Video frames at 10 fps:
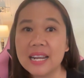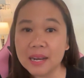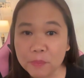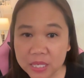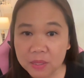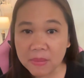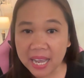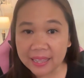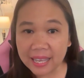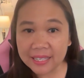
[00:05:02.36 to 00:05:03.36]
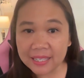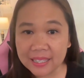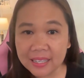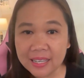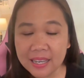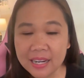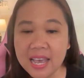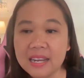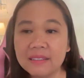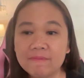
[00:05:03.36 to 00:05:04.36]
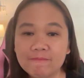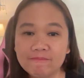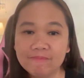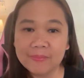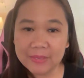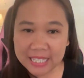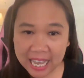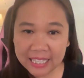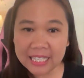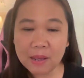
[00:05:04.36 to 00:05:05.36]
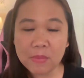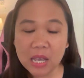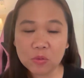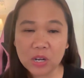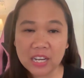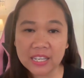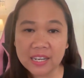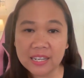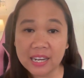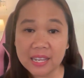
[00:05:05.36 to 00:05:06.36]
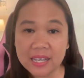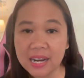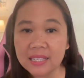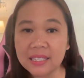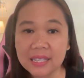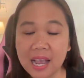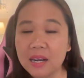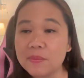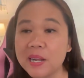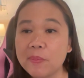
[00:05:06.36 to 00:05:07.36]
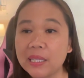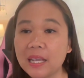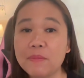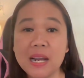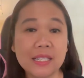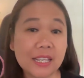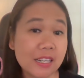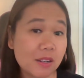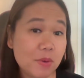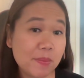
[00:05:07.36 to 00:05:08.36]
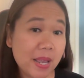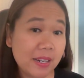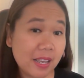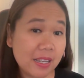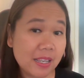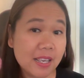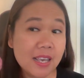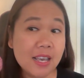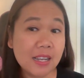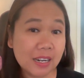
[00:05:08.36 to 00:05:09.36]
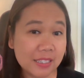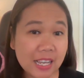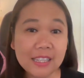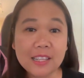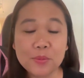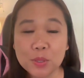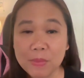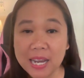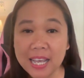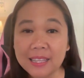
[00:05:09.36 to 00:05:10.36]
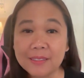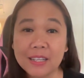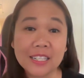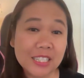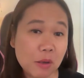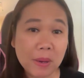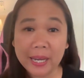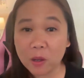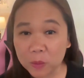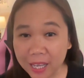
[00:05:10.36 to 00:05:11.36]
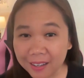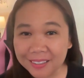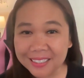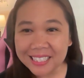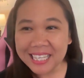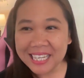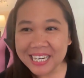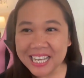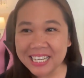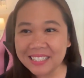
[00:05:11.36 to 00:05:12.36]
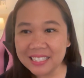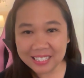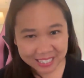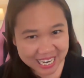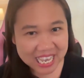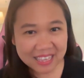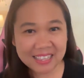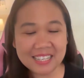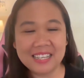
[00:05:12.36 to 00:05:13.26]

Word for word: lebih semangat lagi. Dan saat kita melakukannya dengan ikhlas, kita akan mendapatkan balasan yang lebih baik lagi. Kerja tetap semangat, kerja pakai otak, dan ingat,